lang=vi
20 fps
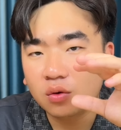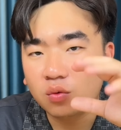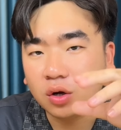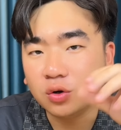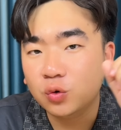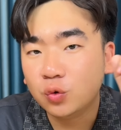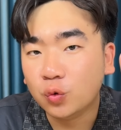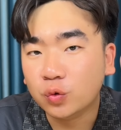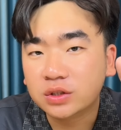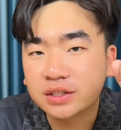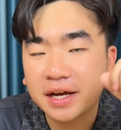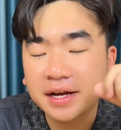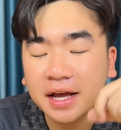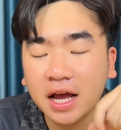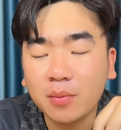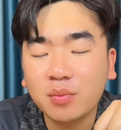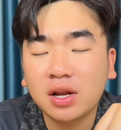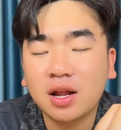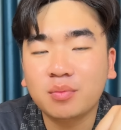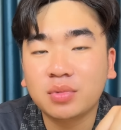quả đu đủ xanh
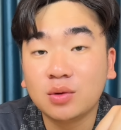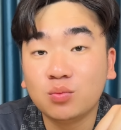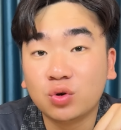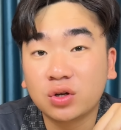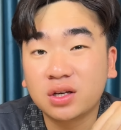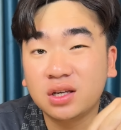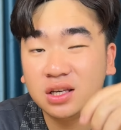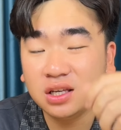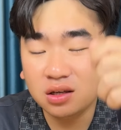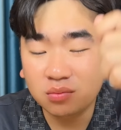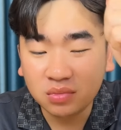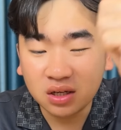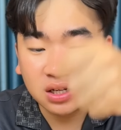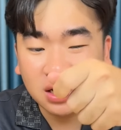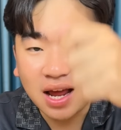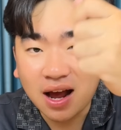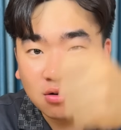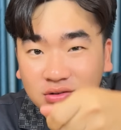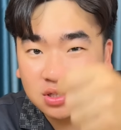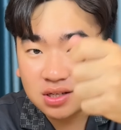25 nghìn một ký
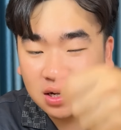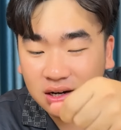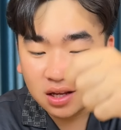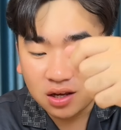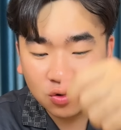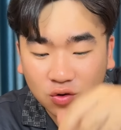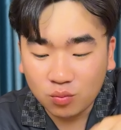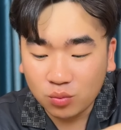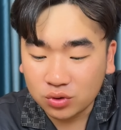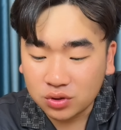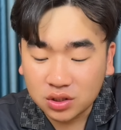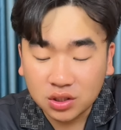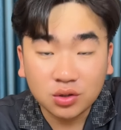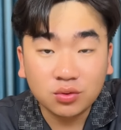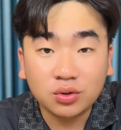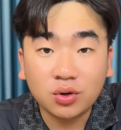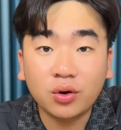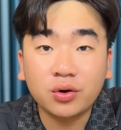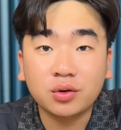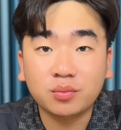mình nạo ra lấy có một
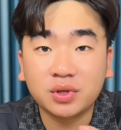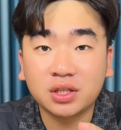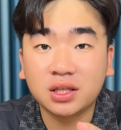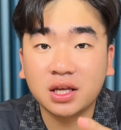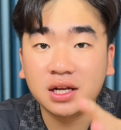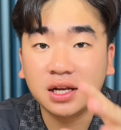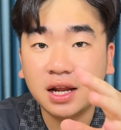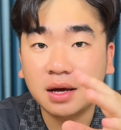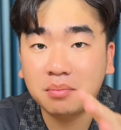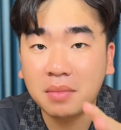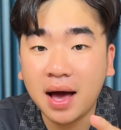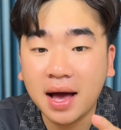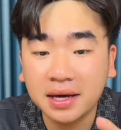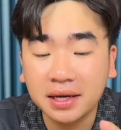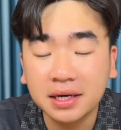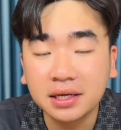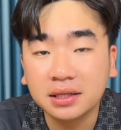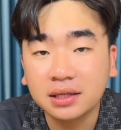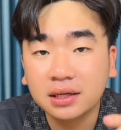xíu thôi mình tính là 3 nghìn